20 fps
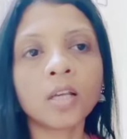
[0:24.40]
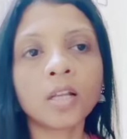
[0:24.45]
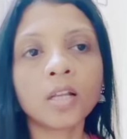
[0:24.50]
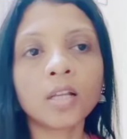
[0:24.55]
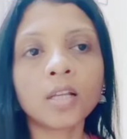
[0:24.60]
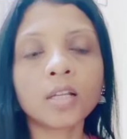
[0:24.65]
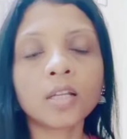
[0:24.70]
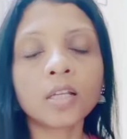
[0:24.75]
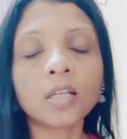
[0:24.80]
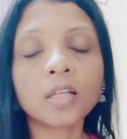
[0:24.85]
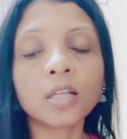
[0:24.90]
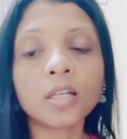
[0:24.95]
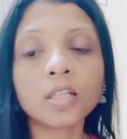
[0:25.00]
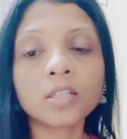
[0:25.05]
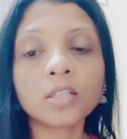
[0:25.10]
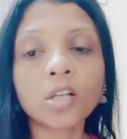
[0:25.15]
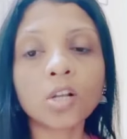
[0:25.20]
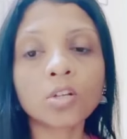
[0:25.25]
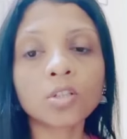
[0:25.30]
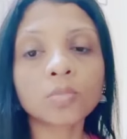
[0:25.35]
लेकिन
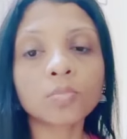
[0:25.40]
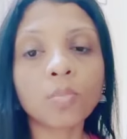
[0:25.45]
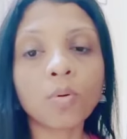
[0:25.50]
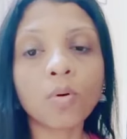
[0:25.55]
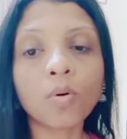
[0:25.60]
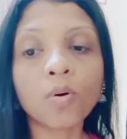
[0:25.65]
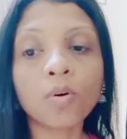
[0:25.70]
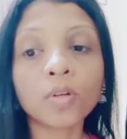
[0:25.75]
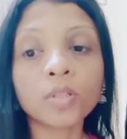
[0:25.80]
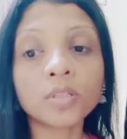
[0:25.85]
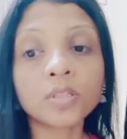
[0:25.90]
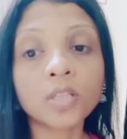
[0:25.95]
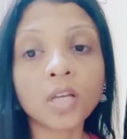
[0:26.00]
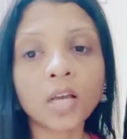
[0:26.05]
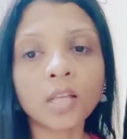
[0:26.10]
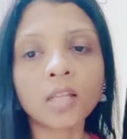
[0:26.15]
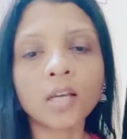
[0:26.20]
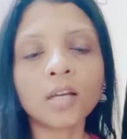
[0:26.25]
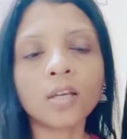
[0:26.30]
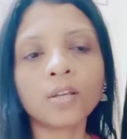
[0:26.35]
इंच लॉस बहुत
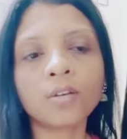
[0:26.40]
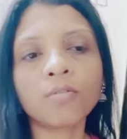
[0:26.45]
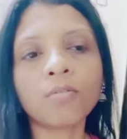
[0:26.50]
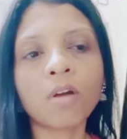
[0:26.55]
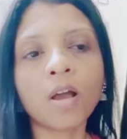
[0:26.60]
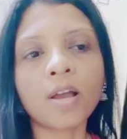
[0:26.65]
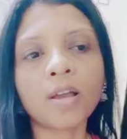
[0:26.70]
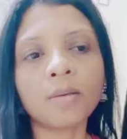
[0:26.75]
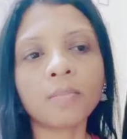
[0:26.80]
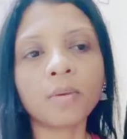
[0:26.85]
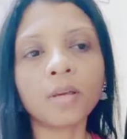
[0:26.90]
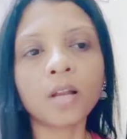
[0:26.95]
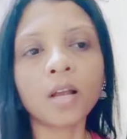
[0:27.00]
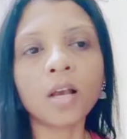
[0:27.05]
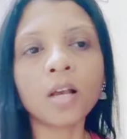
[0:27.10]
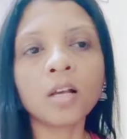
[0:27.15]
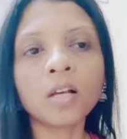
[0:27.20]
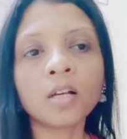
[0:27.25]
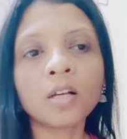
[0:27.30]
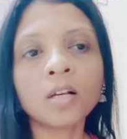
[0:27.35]
ज़्यादा ही हुआ है
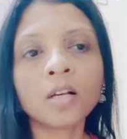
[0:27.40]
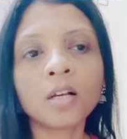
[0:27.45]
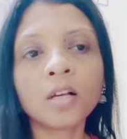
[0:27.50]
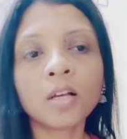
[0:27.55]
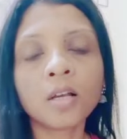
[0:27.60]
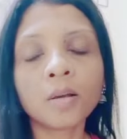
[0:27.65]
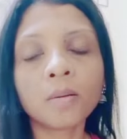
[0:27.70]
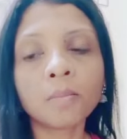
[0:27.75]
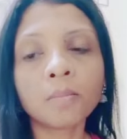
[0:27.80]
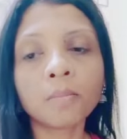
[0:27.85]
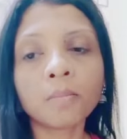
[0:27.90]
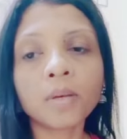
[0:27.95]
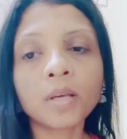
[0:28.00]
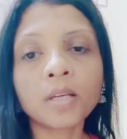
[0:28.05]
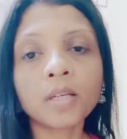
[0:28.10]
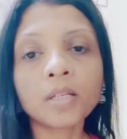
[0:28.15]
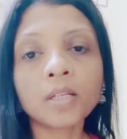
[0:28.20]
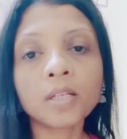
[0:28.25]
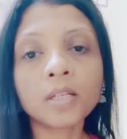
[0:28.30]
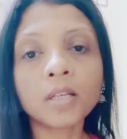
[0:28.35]
मेरा
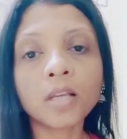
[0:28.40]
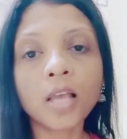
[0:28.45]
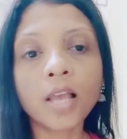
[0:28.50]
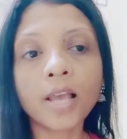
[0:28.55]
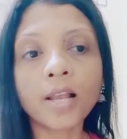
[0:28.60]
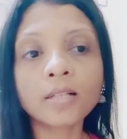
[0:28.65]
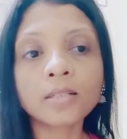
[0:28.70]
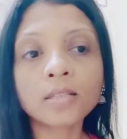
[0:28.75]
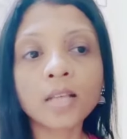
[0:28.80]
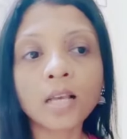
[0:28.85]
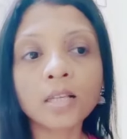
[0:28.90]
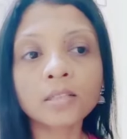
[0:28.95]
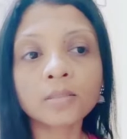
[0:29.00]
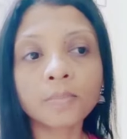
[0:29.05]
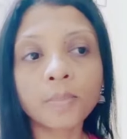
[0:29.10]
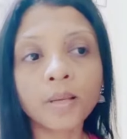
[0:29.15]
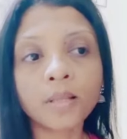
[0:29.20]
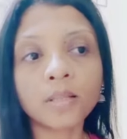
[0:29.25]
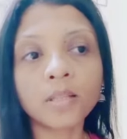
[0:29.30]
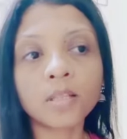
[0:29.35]
मैं एल
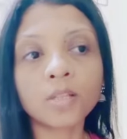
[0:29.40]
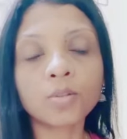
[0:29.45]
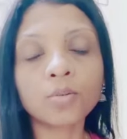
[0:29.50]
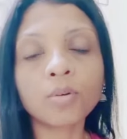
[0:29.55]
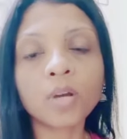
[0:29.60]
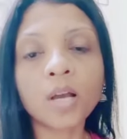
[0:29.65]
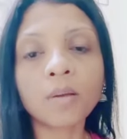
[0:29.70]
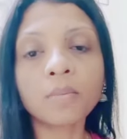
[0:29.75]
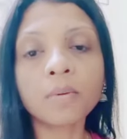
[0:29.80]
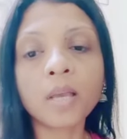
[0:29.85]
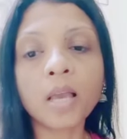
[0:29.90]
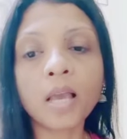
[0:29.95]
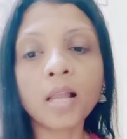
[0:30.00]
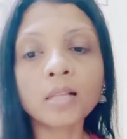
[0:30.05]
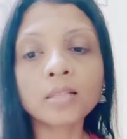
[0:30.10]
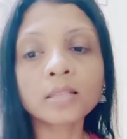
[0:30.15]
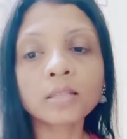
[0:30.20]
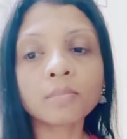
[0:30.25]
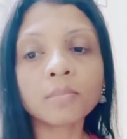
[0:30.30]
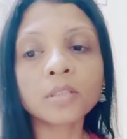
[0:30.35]
साइज़ पहनती थी अभी
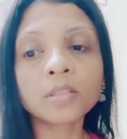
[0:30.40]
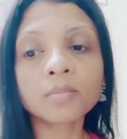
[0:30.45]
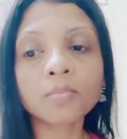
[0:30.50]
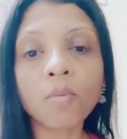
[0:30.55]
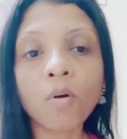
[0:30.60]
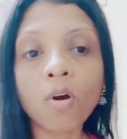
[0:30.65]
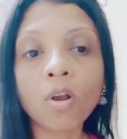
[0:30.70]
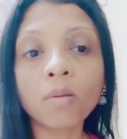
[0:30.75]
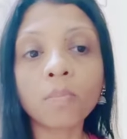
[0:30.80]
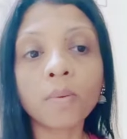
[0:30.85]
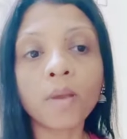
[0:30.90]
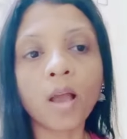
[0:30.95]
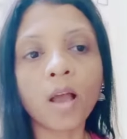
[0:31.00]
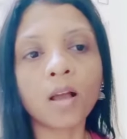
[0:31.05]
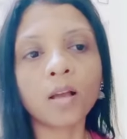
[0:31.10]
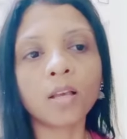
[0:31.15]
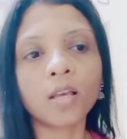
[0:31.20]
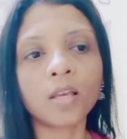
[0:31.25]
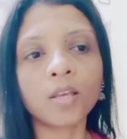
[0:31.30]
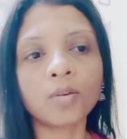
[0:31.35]
एल से मैं स्मॉल पे
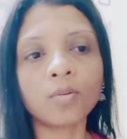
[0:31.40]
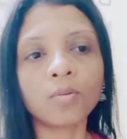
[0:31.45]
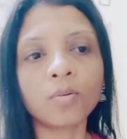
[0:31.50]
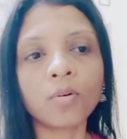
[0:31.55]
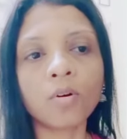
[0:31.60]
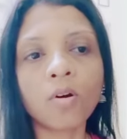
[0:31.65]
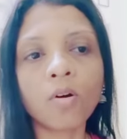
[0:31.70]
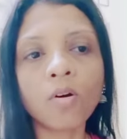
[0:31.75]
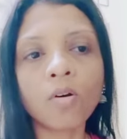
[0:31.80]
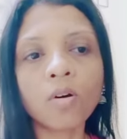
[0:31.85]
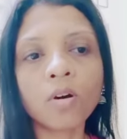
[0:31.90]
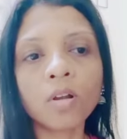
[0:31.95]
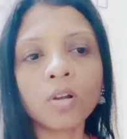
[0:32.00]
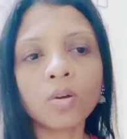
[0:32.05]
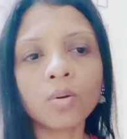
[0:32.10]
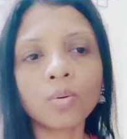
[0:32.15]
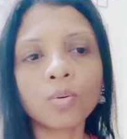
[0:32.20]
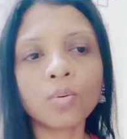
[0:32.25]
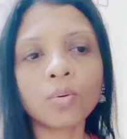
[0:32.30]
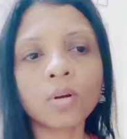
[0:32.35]
आ गई हूँ और
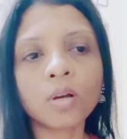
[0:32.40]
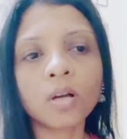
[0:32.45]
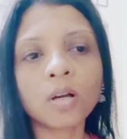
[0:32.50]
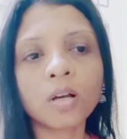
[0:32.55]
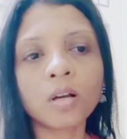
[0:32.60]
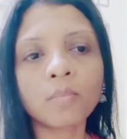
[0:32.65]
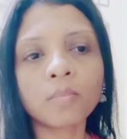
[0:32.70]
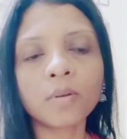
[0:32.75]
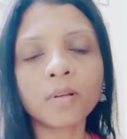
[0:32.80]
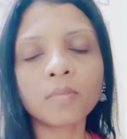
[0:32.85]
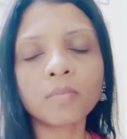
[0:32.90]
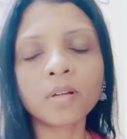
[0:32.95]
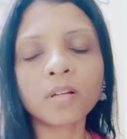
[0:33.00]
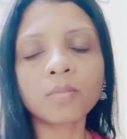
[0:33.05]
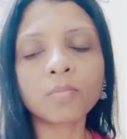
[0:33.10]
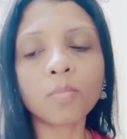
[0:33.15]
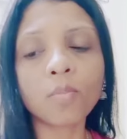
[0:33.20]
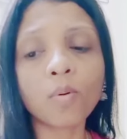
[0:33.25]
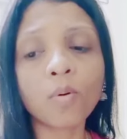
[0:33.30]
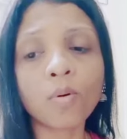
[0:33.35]
लोगों का
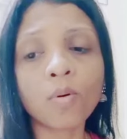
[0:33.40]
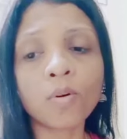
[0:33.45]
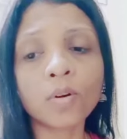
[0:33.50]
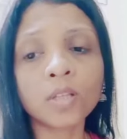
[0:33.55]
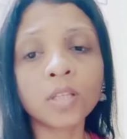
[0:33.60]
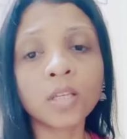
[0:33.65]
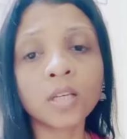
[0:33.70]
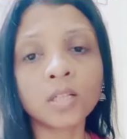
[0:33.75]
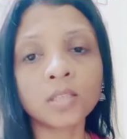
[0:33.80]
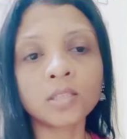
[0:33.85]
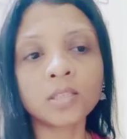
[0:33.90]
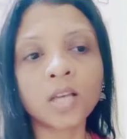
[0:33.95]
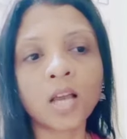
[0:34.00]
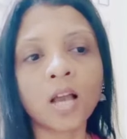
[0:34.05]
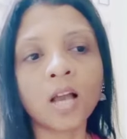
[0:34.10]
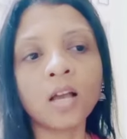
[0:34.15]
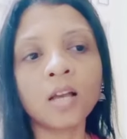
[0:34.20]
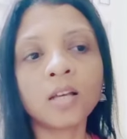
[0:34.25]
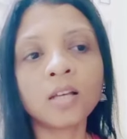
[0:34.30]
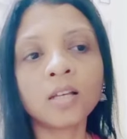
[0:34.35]
कम्प्लीमेंट बहुत ही अच्छा